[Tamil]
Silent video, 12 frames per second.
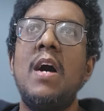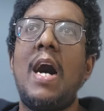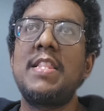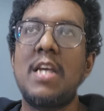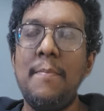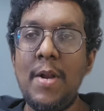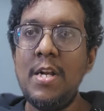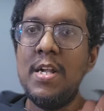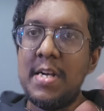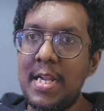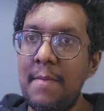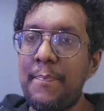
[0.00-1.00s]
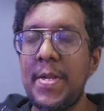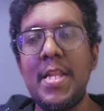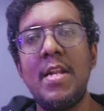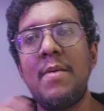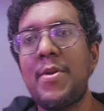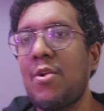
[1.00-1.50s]
அதுக்கப்புறம் நிறைய பெரிய
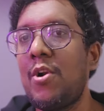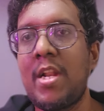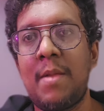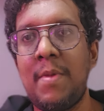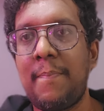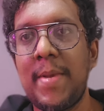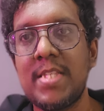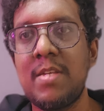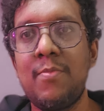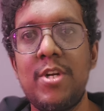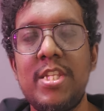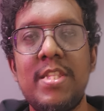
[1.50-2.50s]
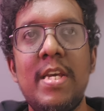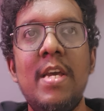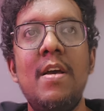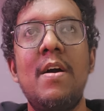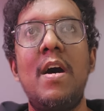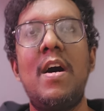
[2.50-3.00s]
நபர்களோட நம்ம பேச முடிஞ்சுது
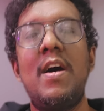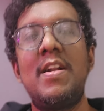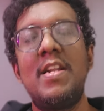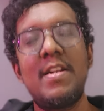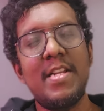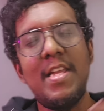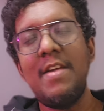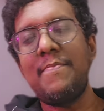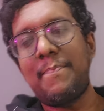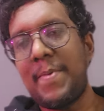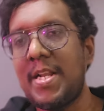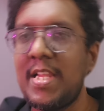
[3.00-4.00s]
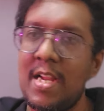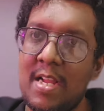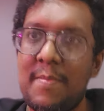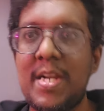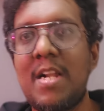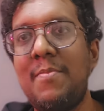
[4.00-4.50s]
நிறைய பெரிய
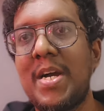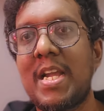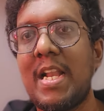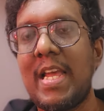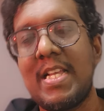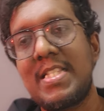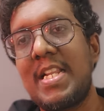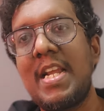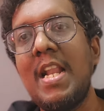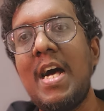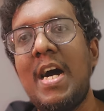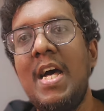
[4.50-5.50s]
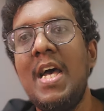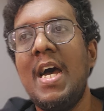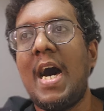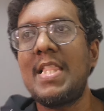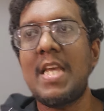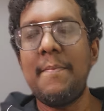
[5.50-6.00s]
நபர்கள் மக்களே சரிங்களா
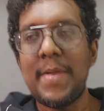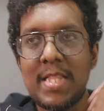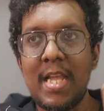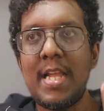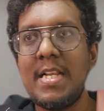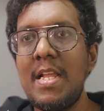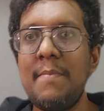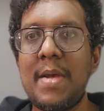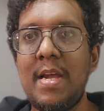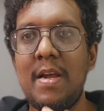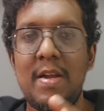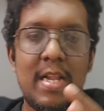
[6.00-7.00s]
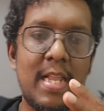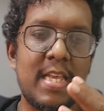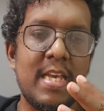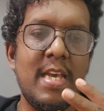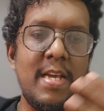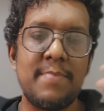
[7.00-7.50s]
அதுக்கப்புறம் தான் என்ன
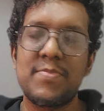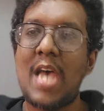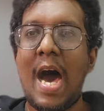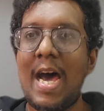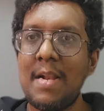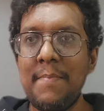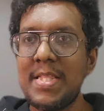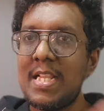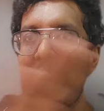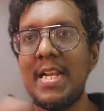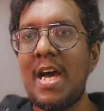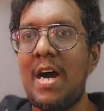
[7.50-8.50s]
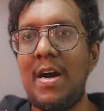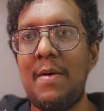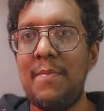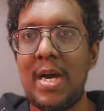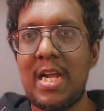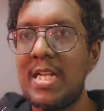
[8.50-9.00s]
எனக்கு ஆரம்பத்திலேயே
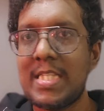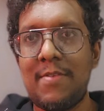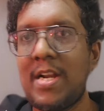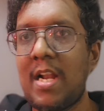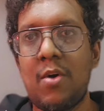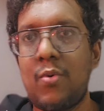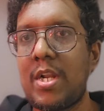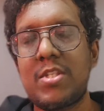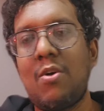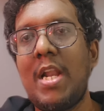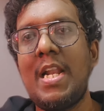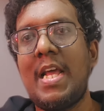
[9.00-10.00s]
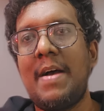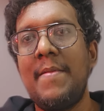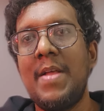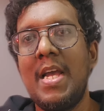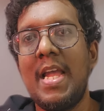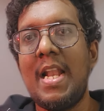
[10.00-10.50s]
நான் மக்கள் செல்வனை நான் குறை சொல்லல
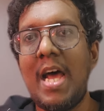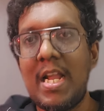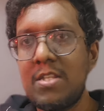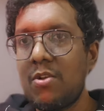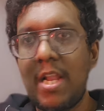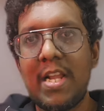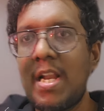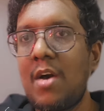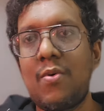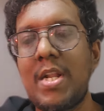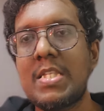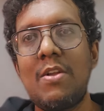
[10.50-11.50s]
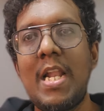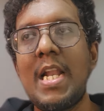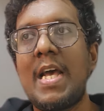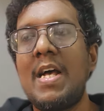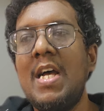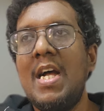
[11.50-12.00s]
எல்லாரும் சொல்லிக்க நான் குறை சொல்லல
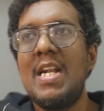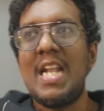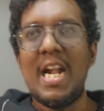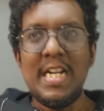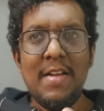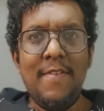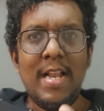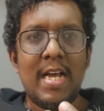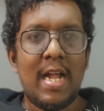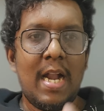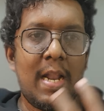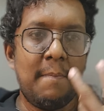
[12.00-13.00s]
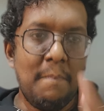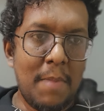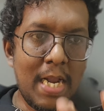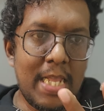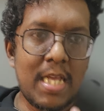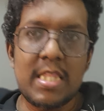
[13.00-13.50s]
நடுவில்
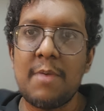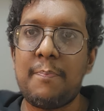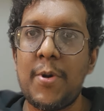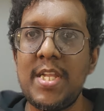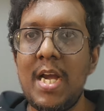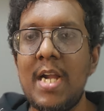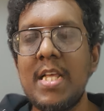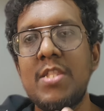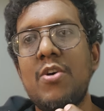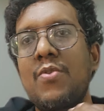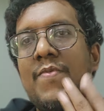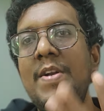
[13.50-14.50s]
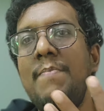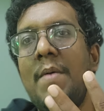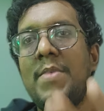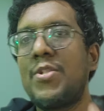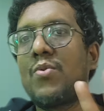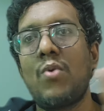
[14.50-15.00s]
நம்மளே அந்த பொய்யான அந்த ஒரு பின்பம்
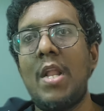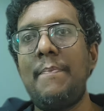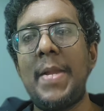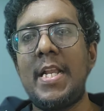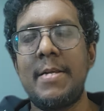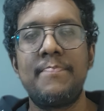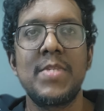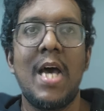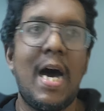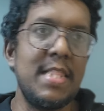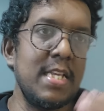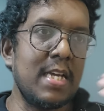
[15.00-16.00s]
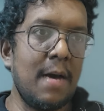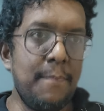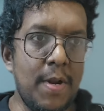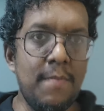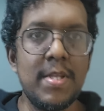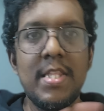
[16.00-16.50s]
வந்து குழப்பிட்டு
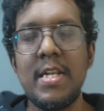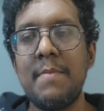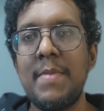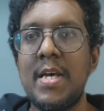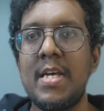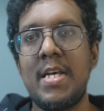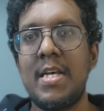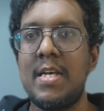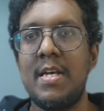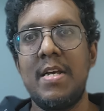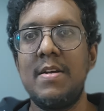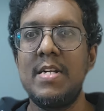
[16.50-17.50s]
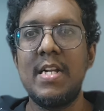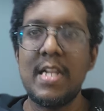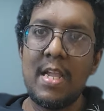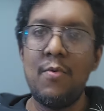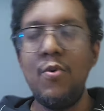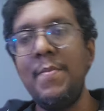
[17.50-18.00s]
அதுக்கப்புறம் வந்து நம்ம
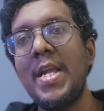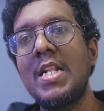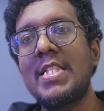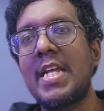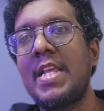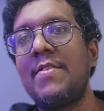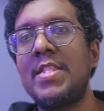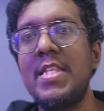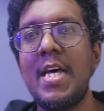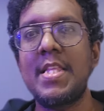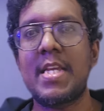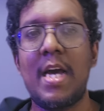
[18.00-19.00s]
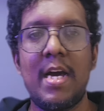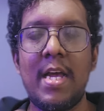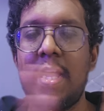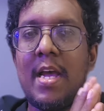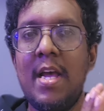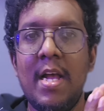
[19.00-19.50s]
நிறைய உண்மைகள் தெரிய வந்தது அதுக்காக
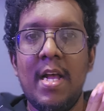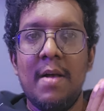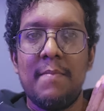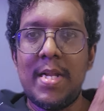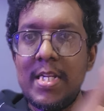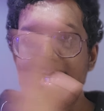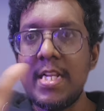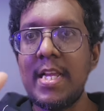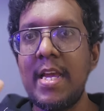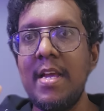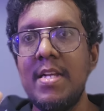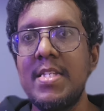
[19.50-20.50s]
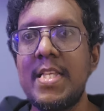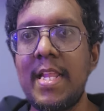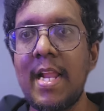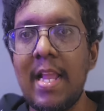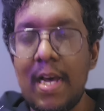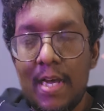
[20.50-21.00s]
மன்னிச்சிருங்க
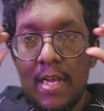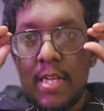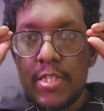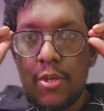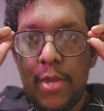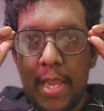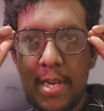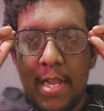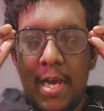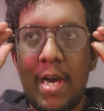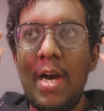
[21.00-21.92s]
சரிங்களா ஸோ ஏன்னா